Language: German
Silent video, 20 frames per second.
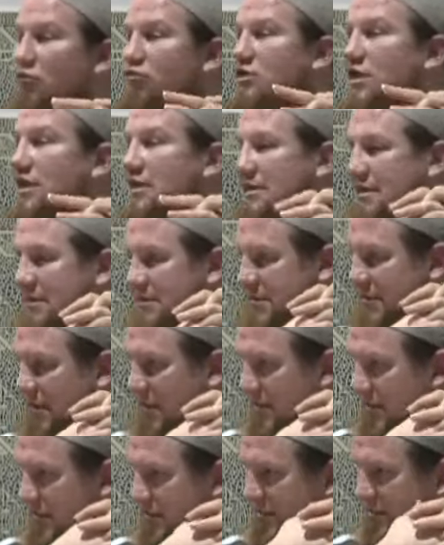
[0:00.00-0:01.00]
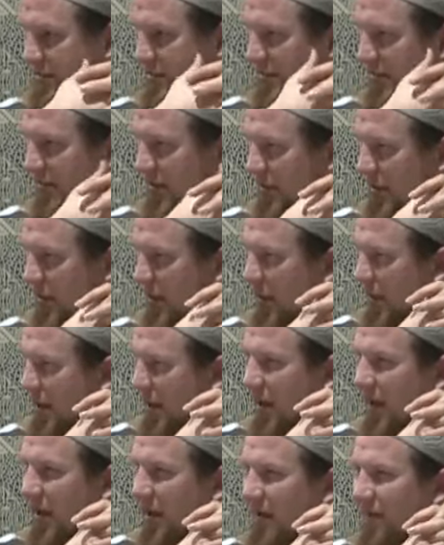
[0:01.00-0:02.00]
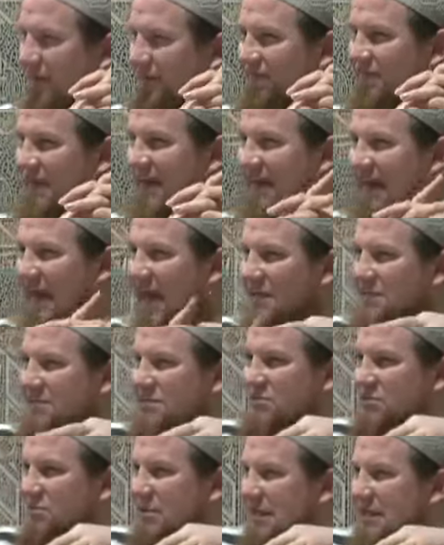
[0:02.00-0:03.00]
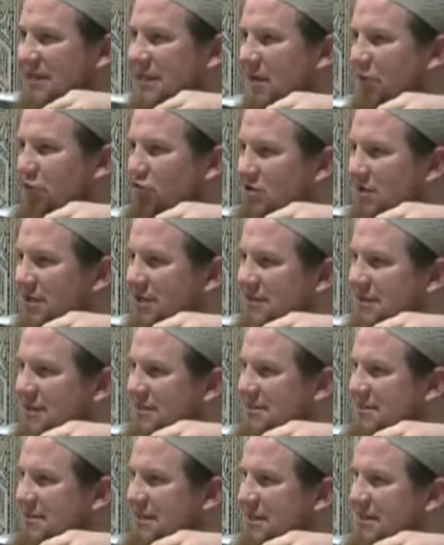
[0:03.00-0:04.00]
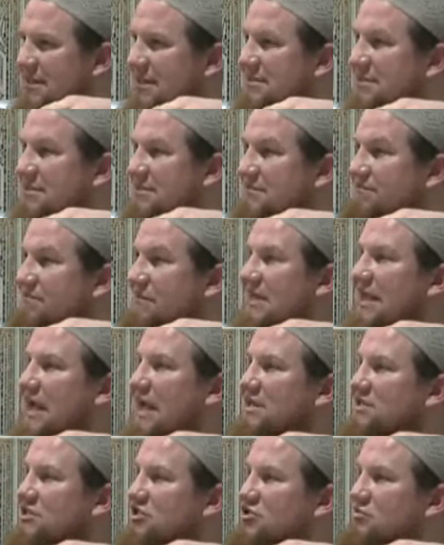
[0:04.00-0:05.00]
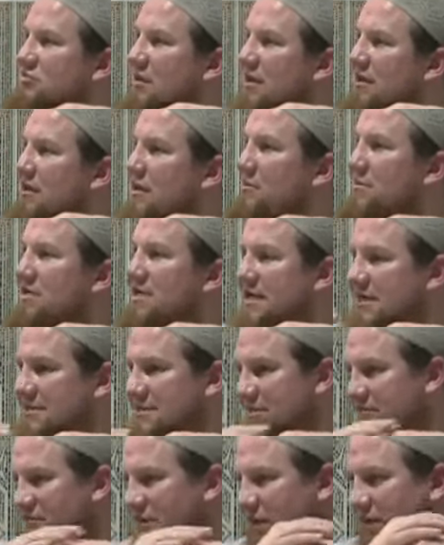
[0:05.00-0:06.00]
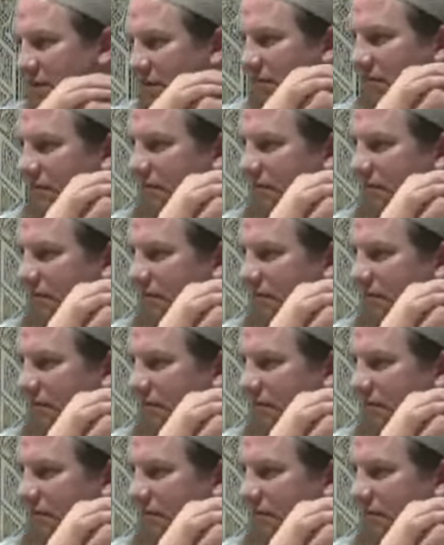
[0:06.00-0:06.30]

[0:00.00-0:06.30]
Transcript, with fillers: uninteressiert ist. Wie kannst du den, der uninteressiert ist, wie kannst du bei ihm Interesse wecken?